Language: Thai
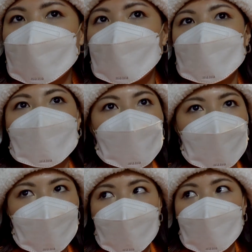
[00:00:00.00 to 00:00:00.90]
มาเที่ยวไท
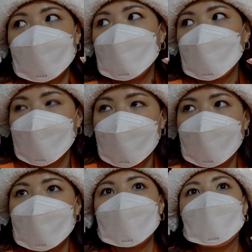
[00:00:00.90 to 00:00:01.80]
เปแล้วมีเวลา
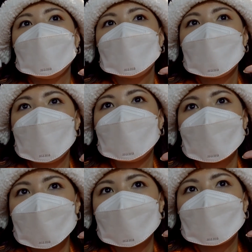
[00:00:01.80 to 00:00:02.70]
นะพา
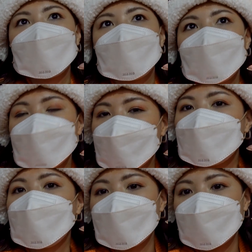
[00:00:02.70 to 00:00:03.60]
กันมาเดิ
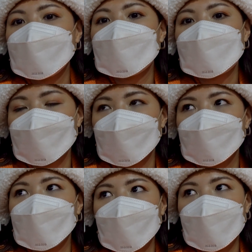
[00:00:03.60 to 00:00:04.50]
นเล่นที่ตันสุย
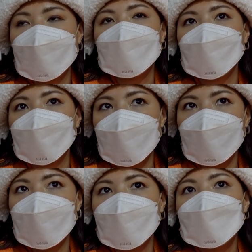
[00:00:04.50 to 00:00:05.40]
ดูนะคะปุ๋ยว่า
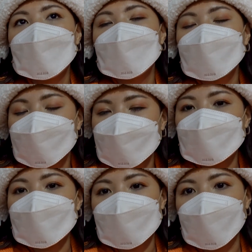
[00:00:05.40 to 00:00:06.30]
น่า
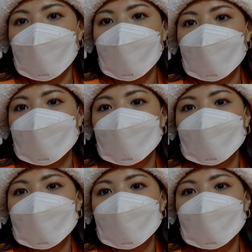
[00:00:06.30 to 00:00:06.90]
สนใจมาก